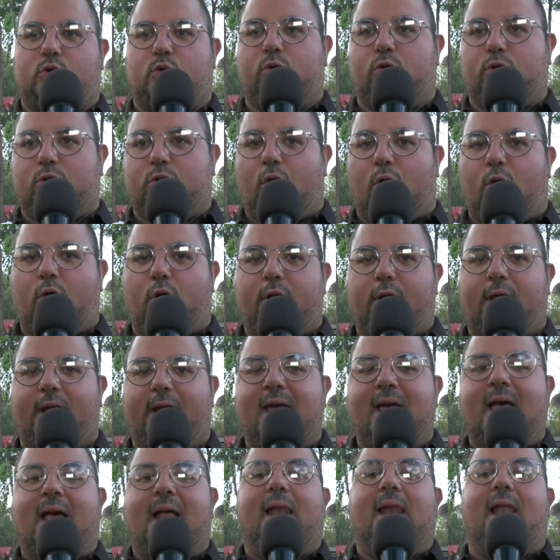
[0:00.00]
scultori,
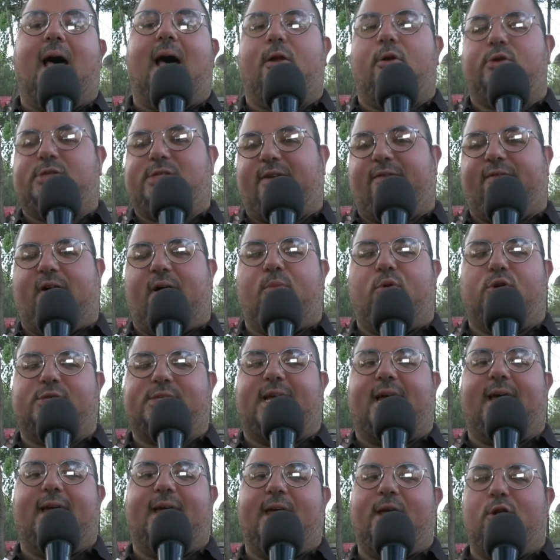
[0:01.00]
la nostra
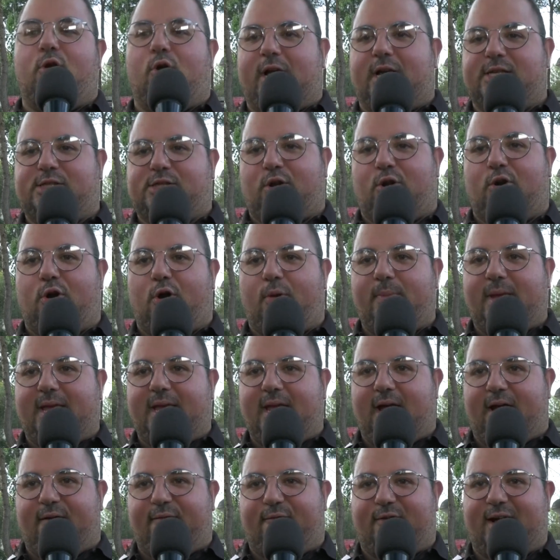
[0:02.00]
famosa
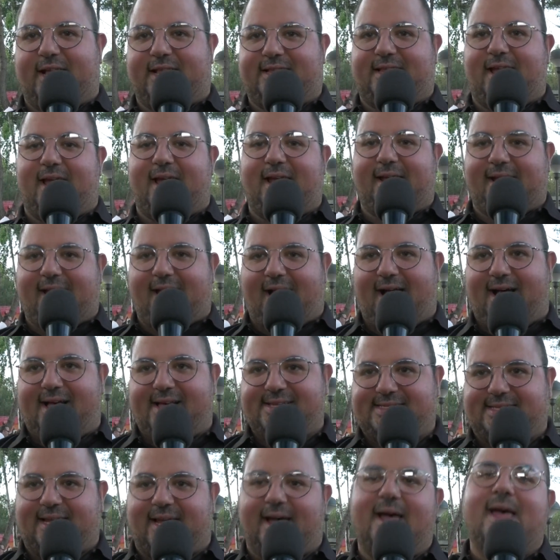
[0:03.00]
enogastronomia fatta in
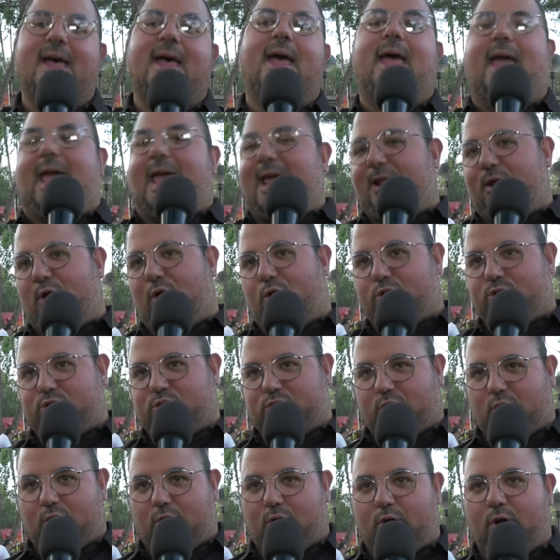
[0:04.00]
casa e non
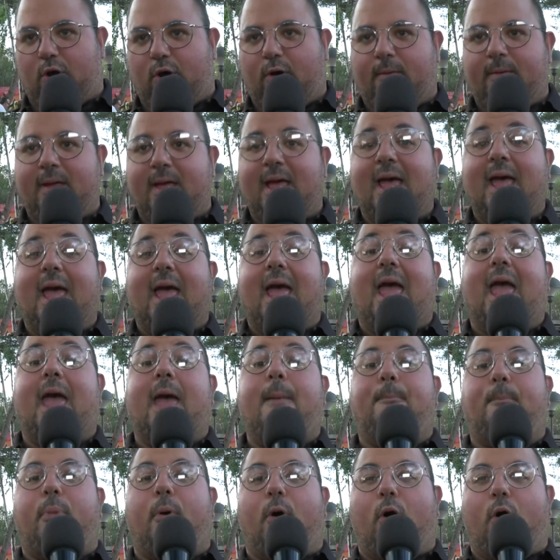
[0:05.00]
solo. E
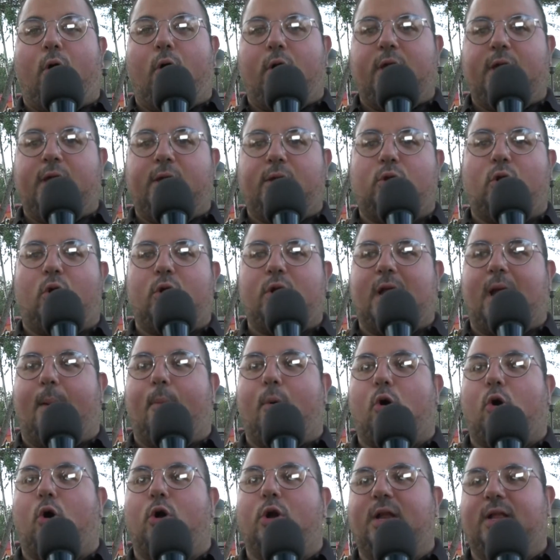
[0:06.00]
poi
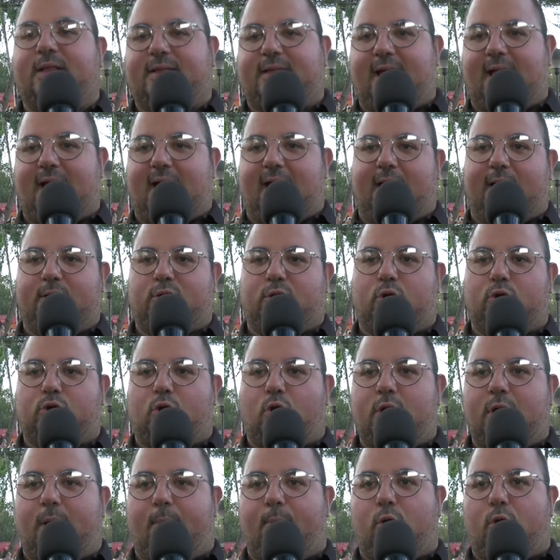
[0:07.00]
torniamo con il teatro,
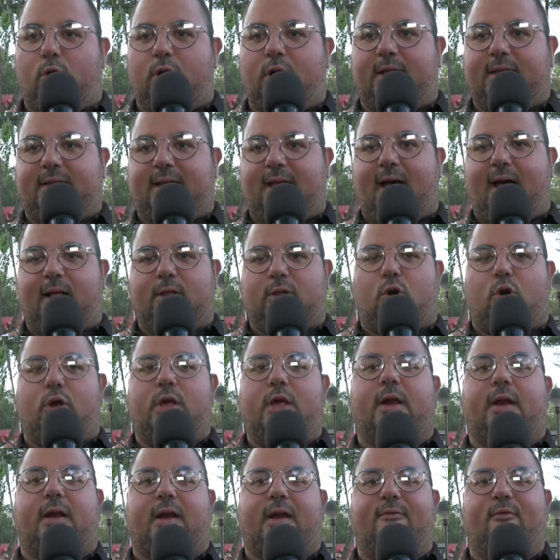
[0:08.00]
torniamo con il teatro
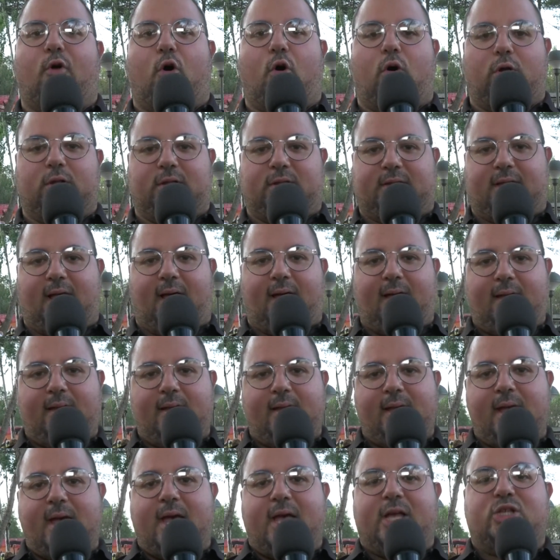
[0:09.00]
in rivolta,
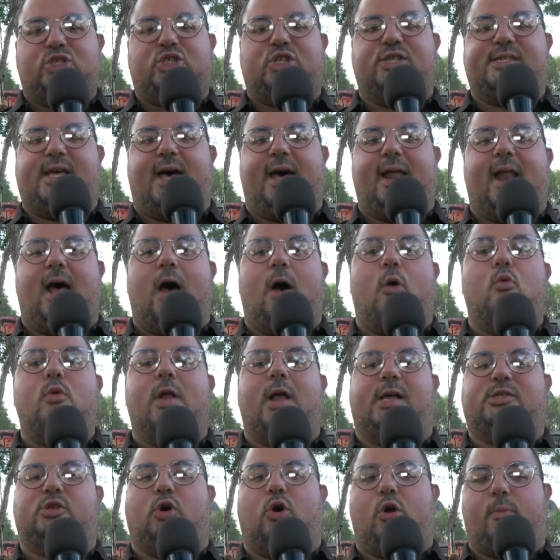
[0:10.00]
ci sarà
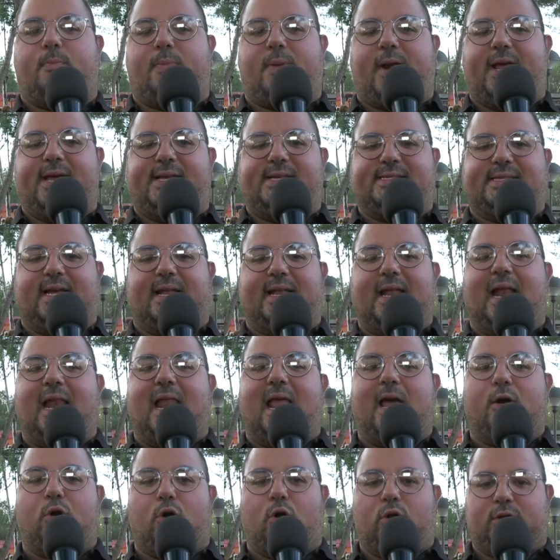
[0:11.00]
una sorpresa
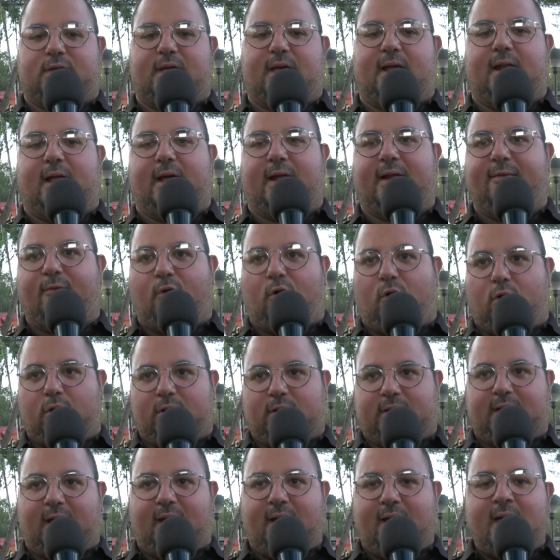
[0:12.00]
nelle grotte della
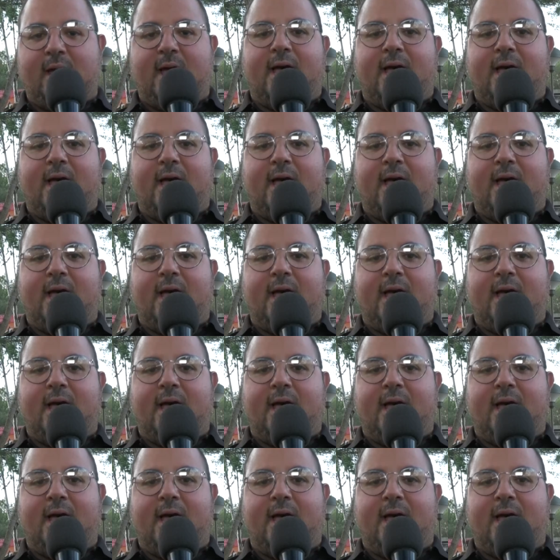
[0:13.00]
rivolta,